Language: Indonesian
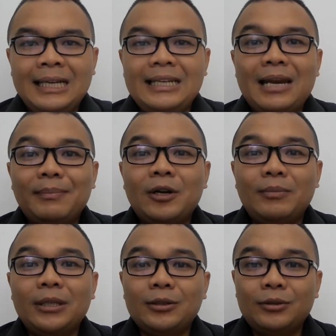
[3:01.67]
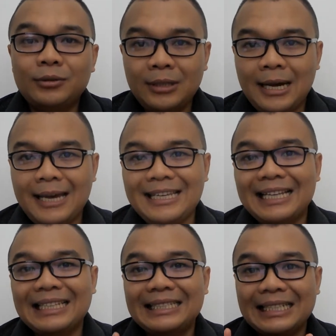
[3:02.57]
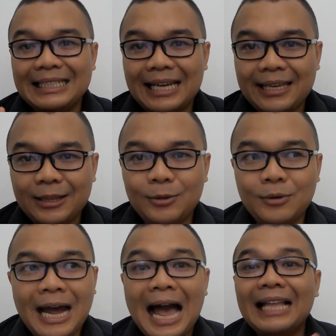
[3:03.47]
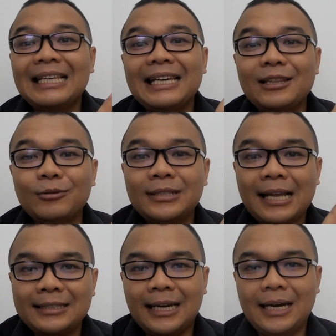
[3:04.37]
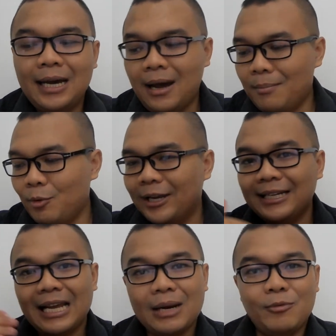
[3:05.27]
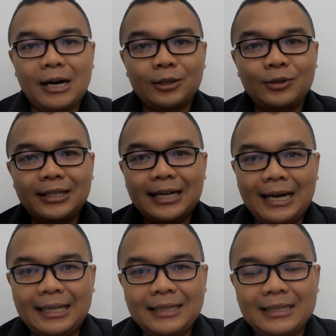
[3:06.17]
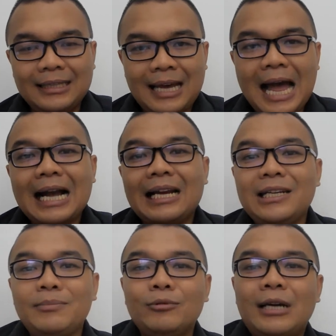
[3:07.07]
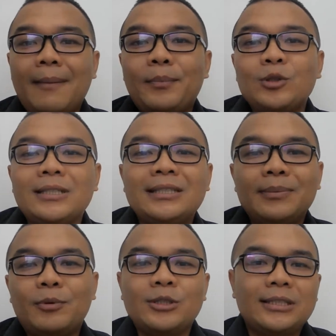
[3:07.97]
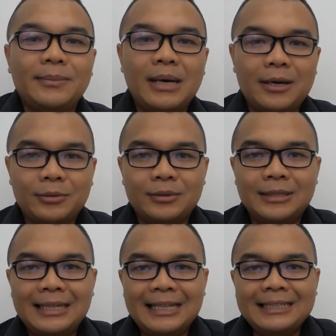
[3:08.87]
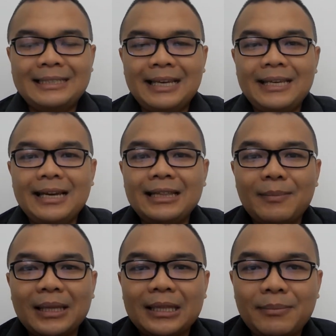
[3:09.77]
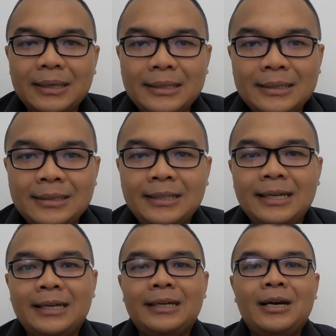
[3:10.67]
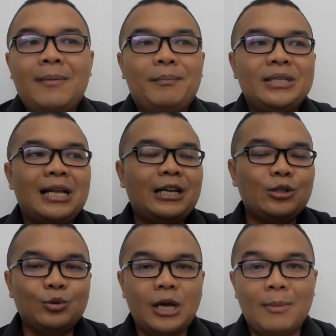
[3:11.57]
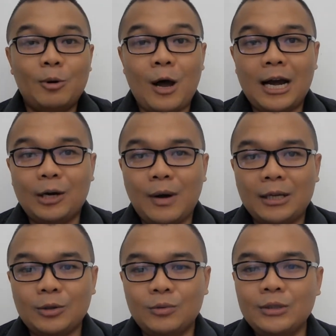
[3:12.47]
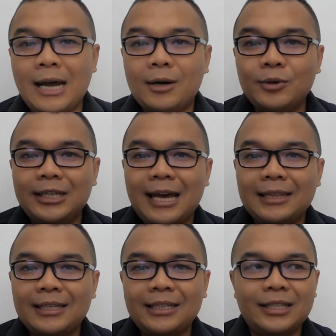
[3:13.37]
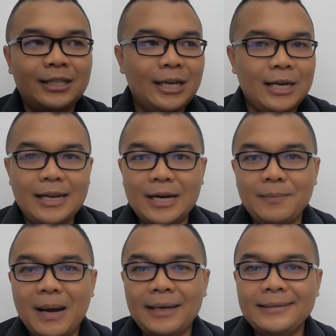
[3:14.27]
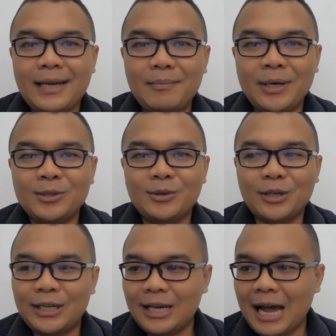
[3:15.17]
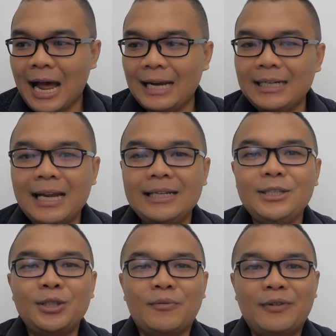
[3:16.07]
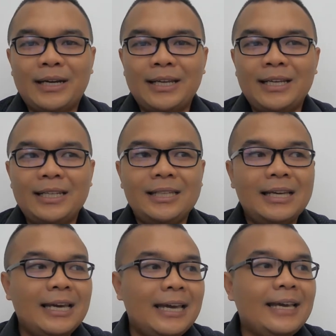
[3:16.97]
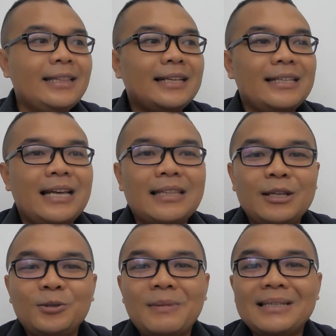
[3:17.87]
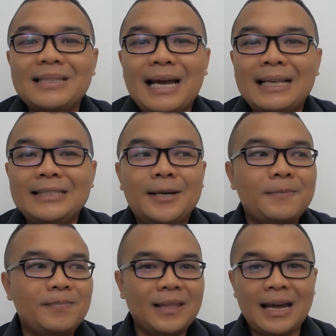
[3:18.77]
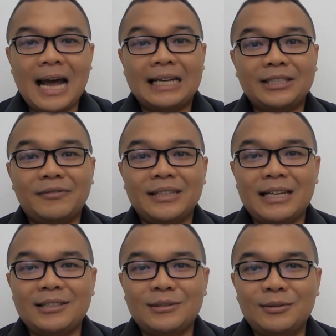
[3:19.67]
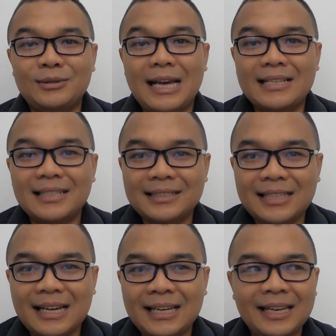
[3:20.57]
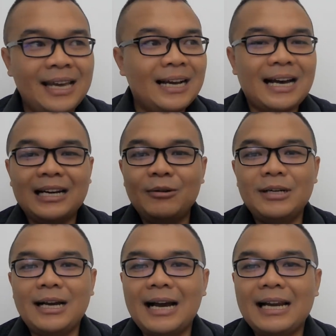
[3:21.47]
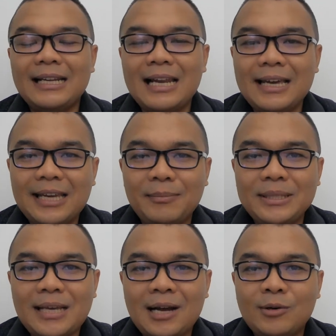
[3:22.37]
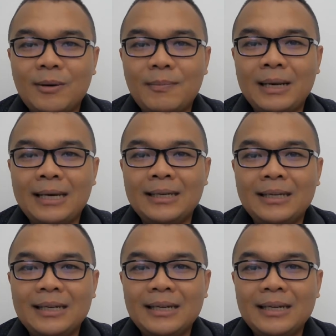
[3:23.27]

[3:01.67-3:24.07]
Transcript: Dan belum tentu juga yang tersedia itu hanya itu saja. Mungkin dalam waktu dekat akan dibuka posisi-posisi baru sehingga teman-teman ya misalkan sudah meluangkan waktu udah aku niatin nih dari pagi sampai sore ada di job fair ini eh ternyata cuma setengah jam aktivitasku udah selesai karena udah nggak ada lagi yang bisa aku apply